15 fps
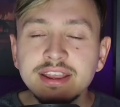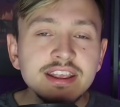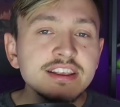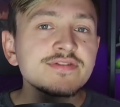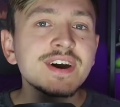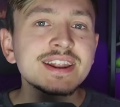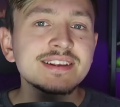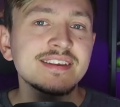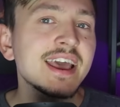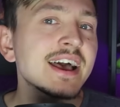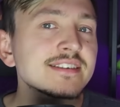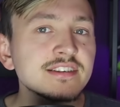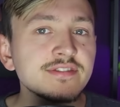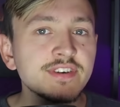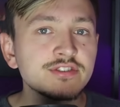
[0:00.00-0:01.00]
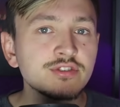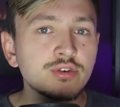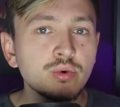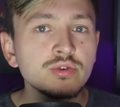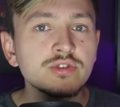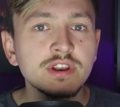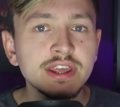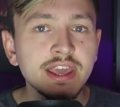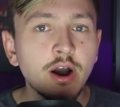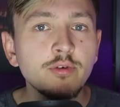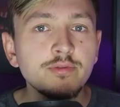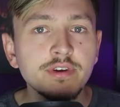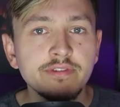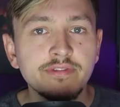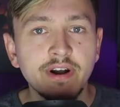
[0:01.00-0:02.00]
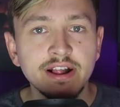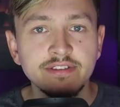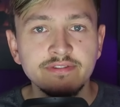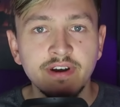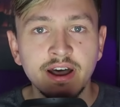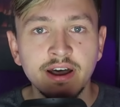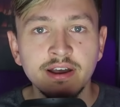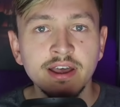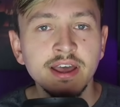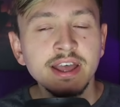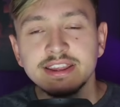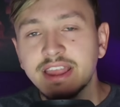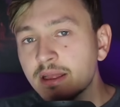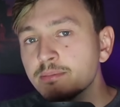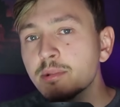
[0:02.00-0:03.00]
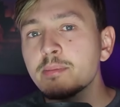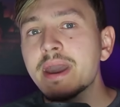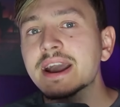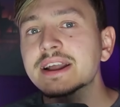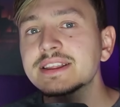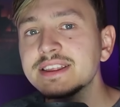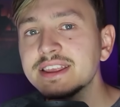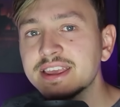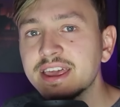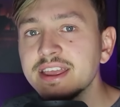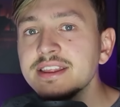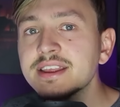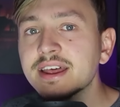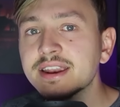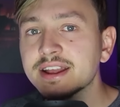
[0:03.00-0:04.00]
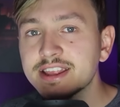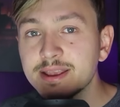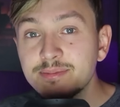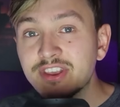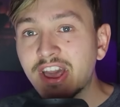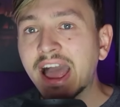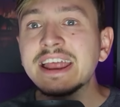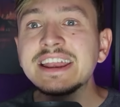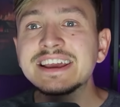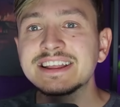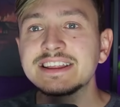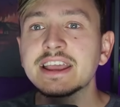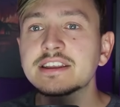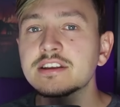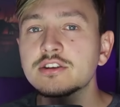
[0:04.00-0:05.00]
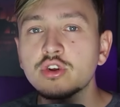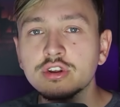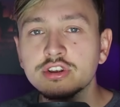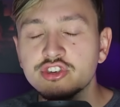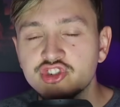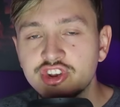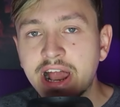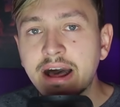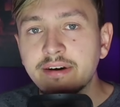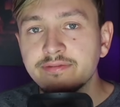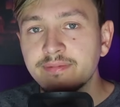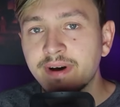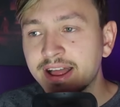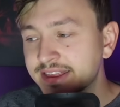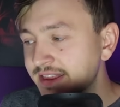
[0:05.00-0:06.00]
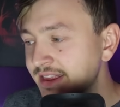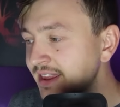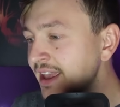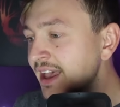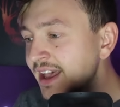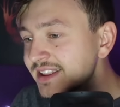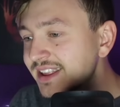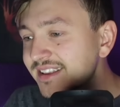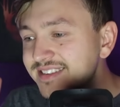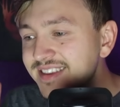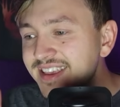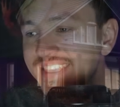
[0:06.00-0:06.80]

Dies war das erste, was gruselig aufgefallen war. Dann bemerkten die Kinder, nachdem sie einige Nächte dort geschlafen hatten, dass